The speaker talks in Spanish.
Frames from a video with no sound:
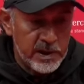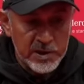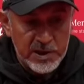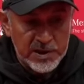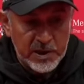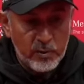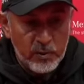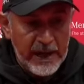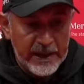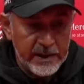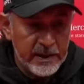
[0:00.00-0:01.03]
intente
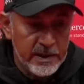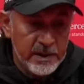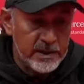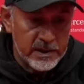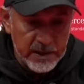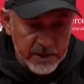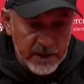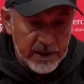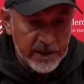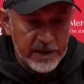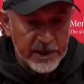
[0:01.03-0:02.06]
jugar intente
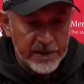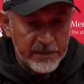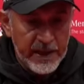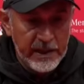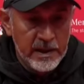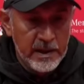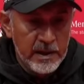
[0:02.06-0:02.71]
agredir al rival.